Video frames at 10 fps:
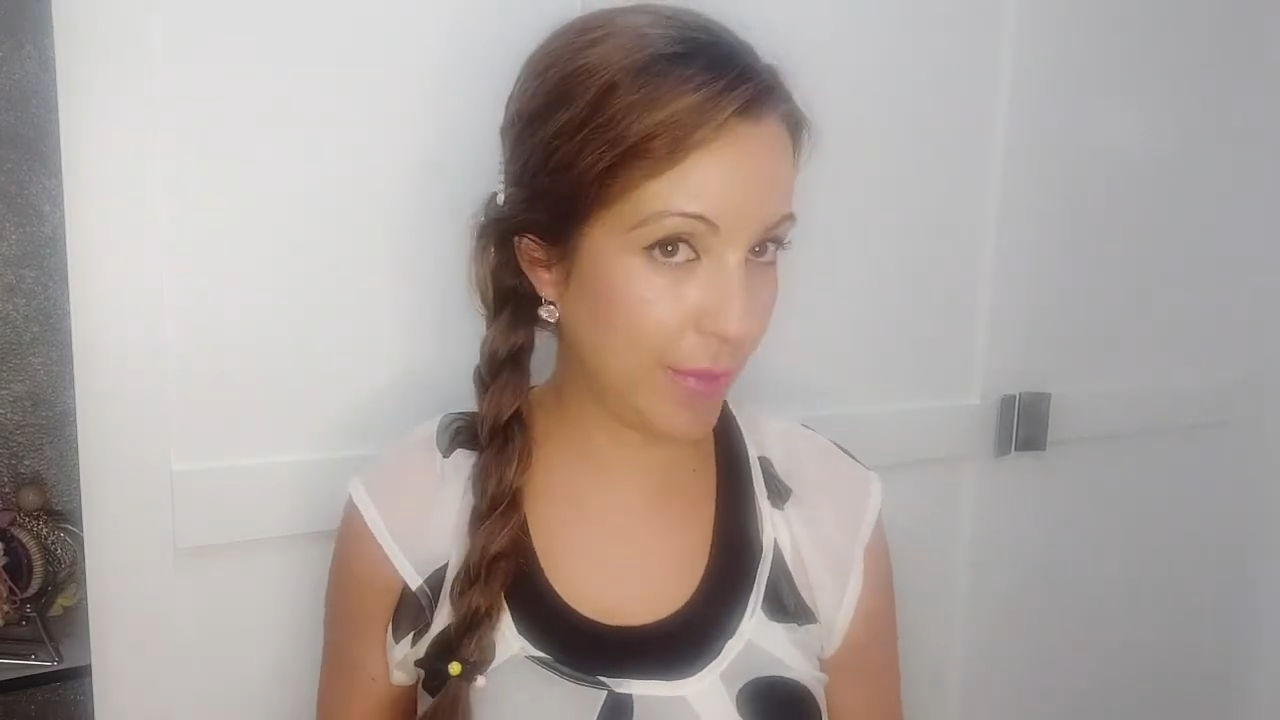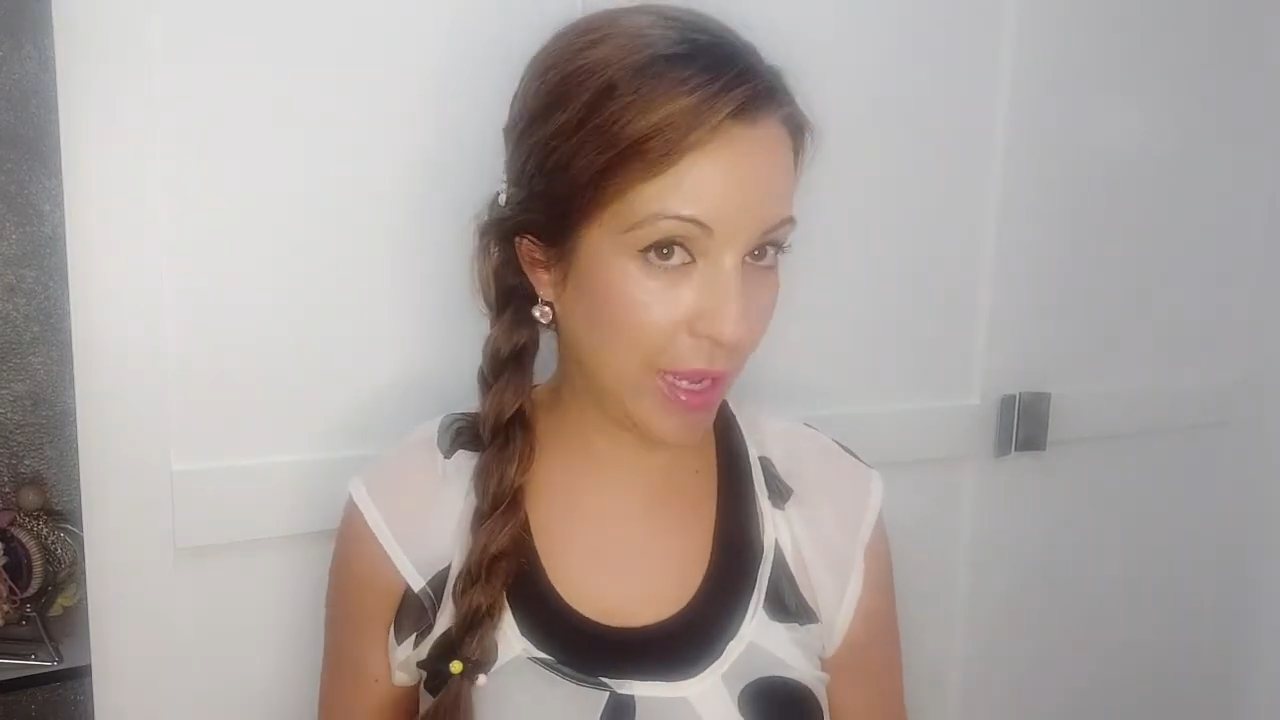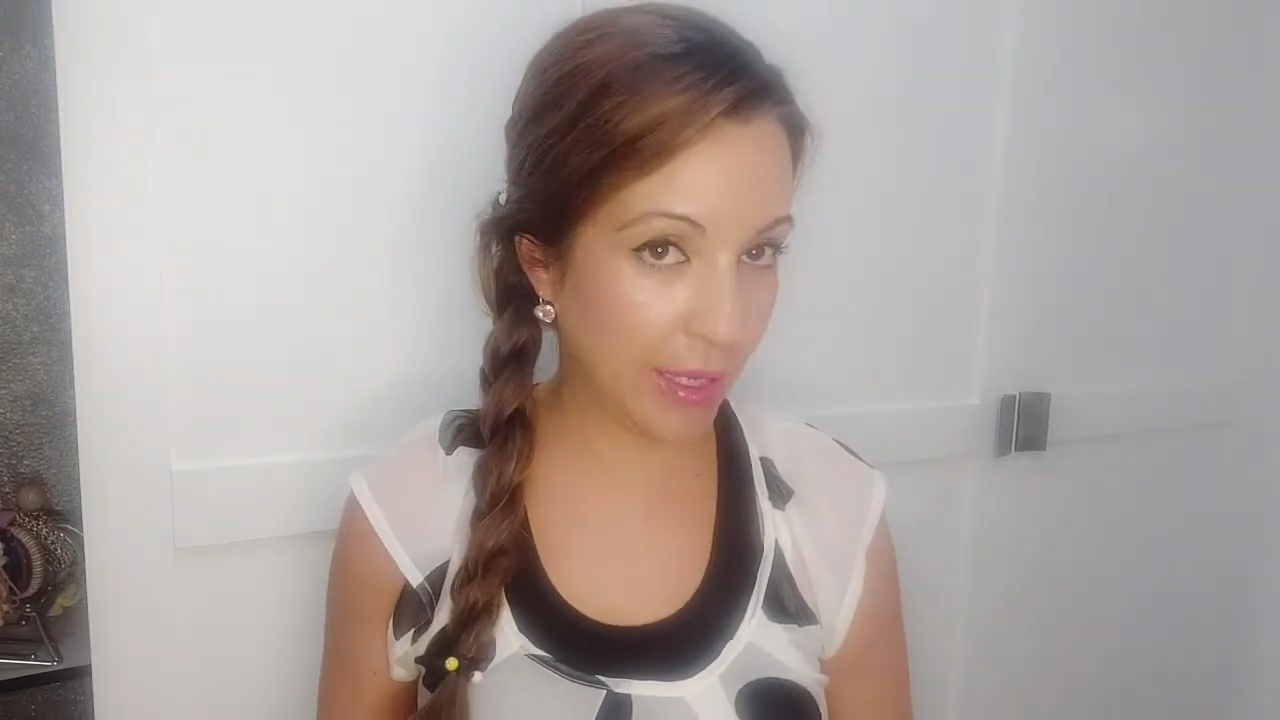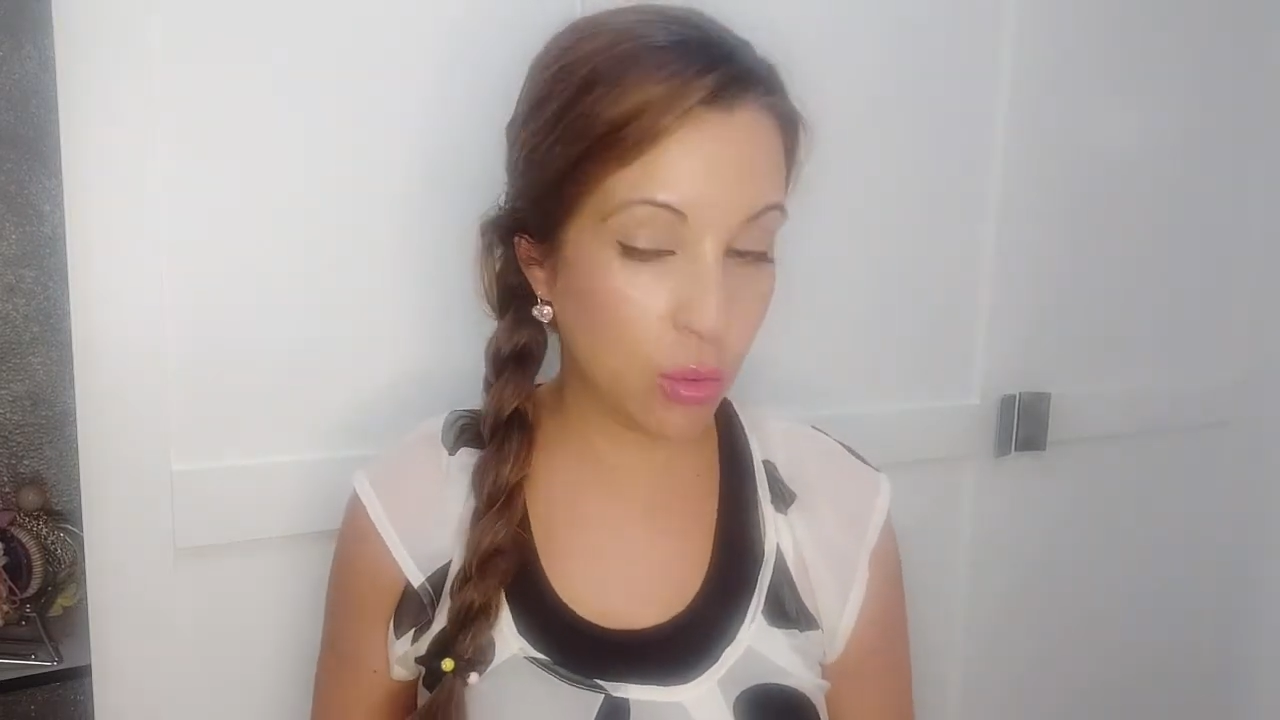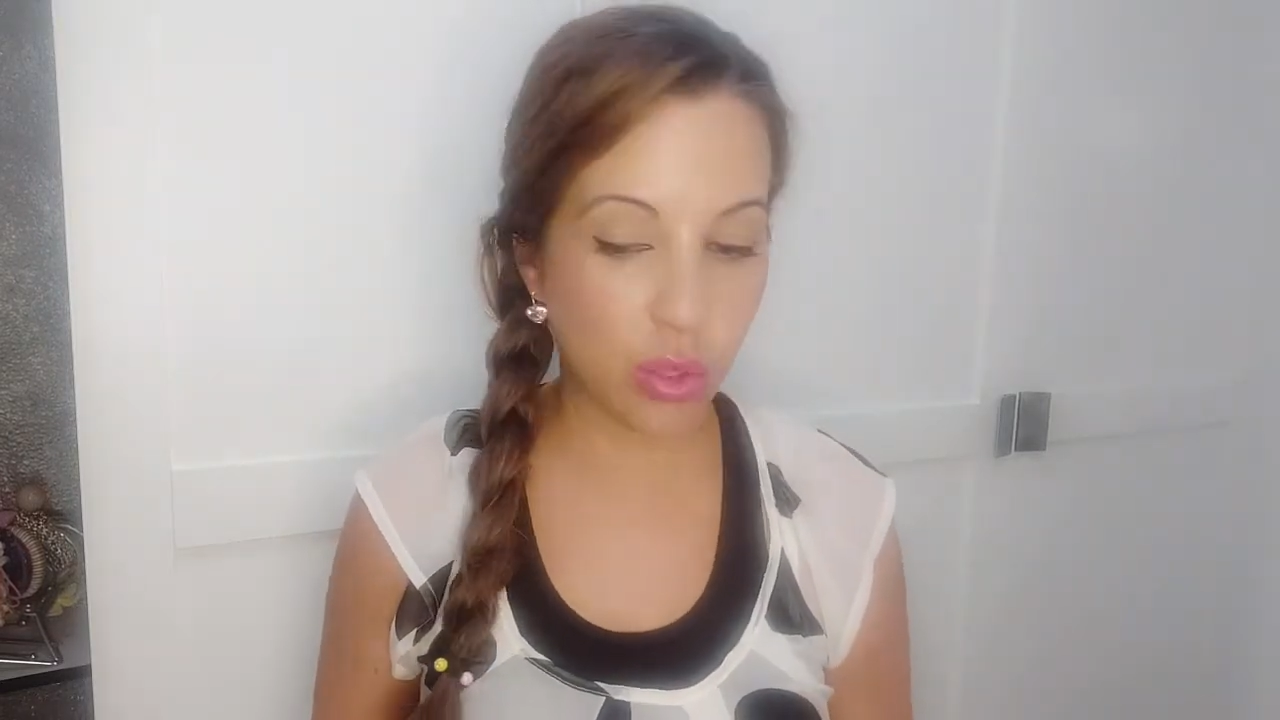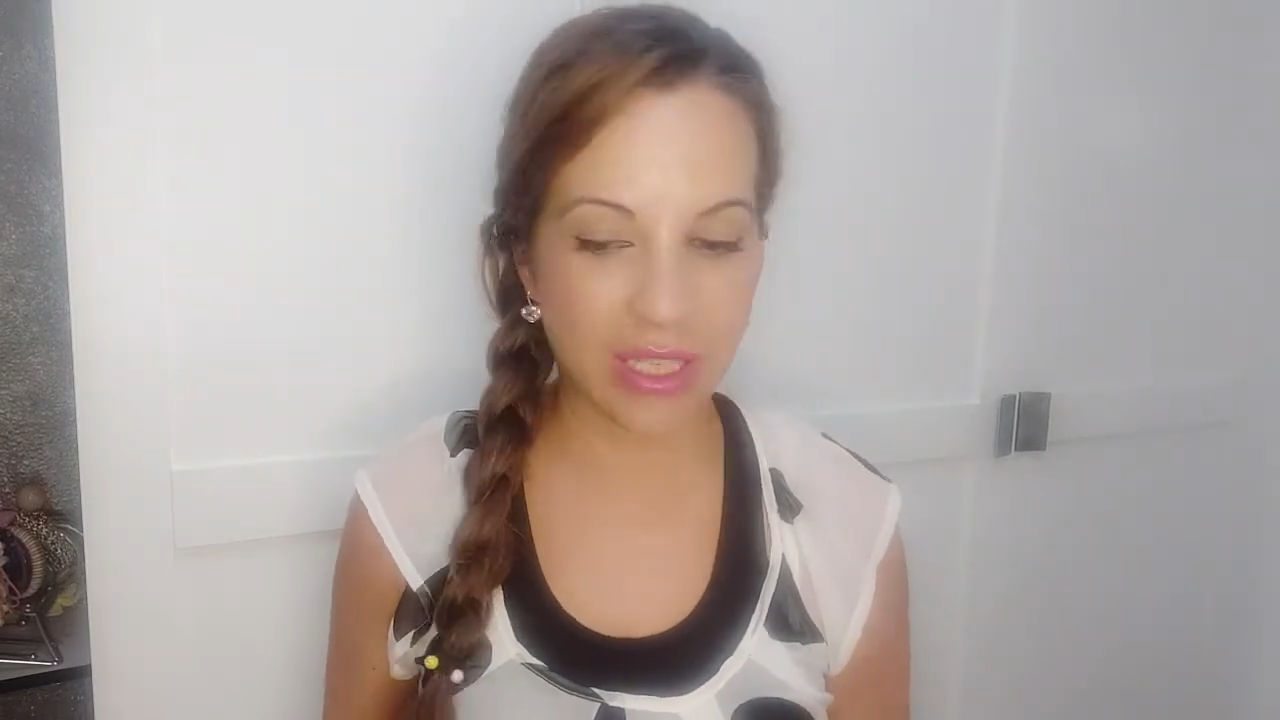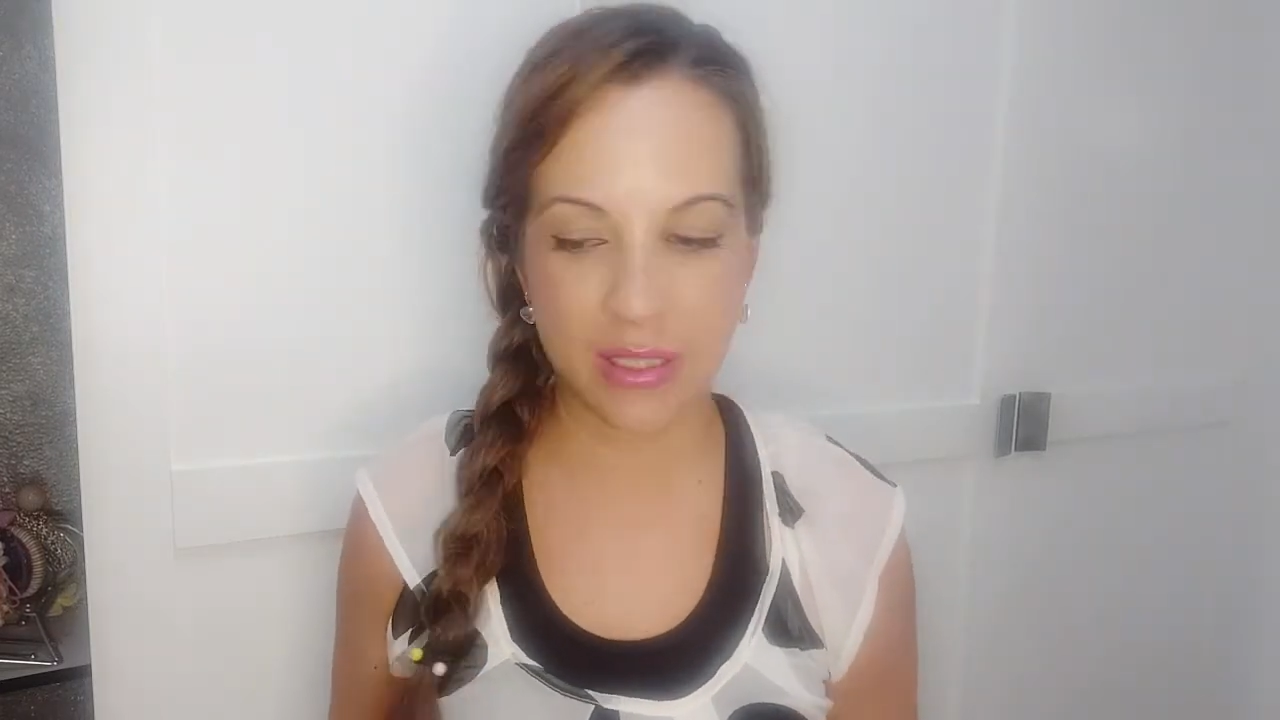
haré una